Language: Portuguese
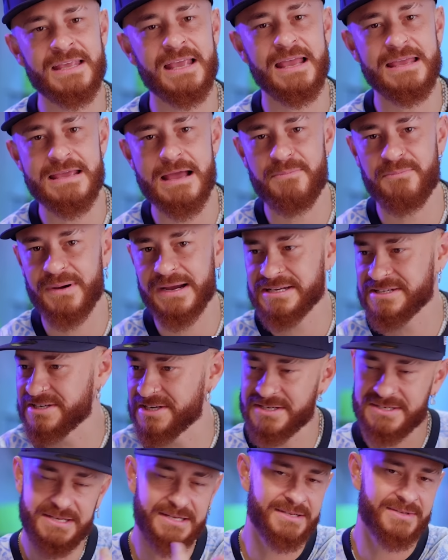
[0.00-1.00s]
E aí, a
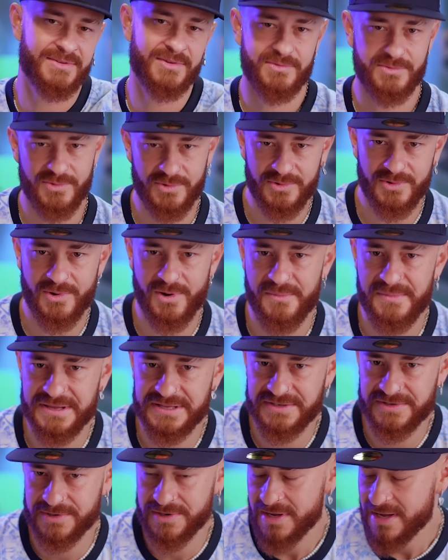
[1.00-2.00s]
partir disso, tudo
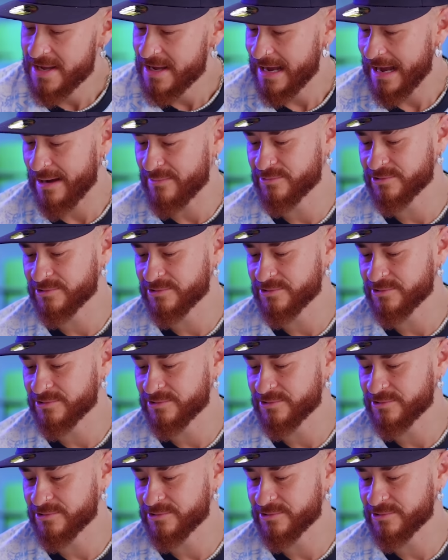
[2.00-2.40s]
começou a